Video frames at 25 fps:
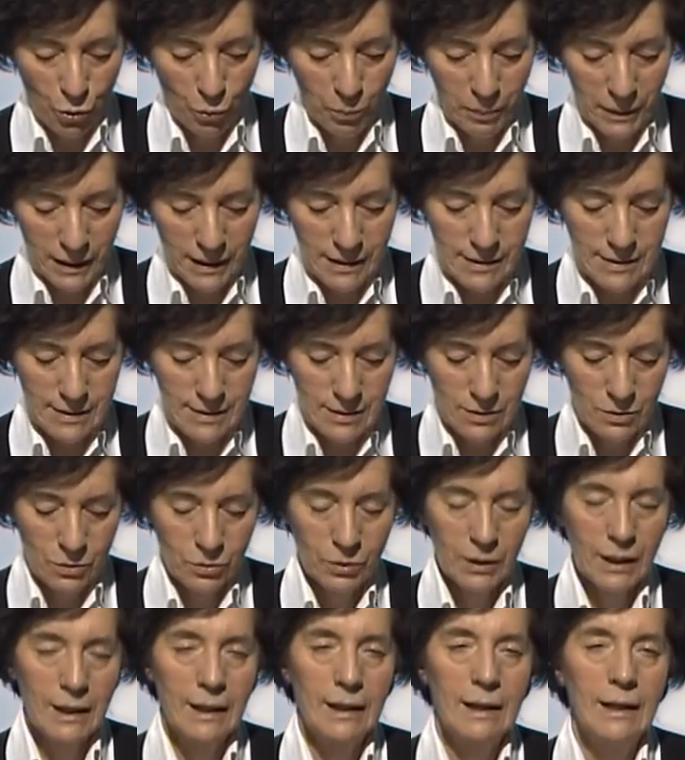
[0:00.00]

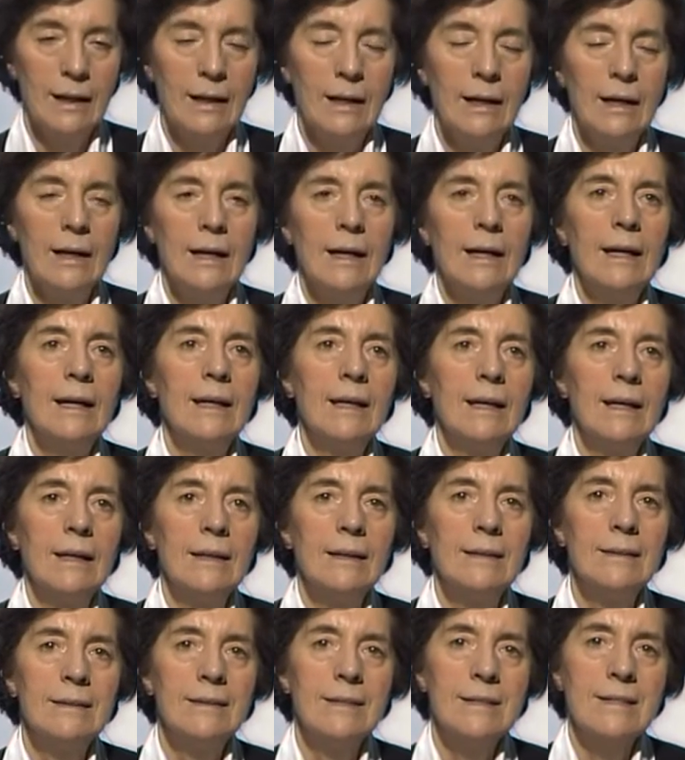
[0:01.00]
operazione
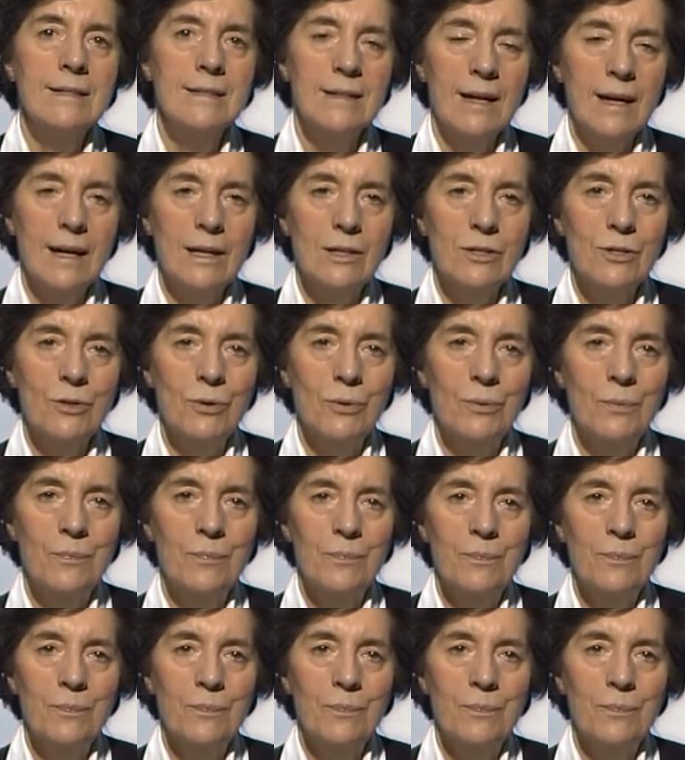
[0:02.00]
e disegno.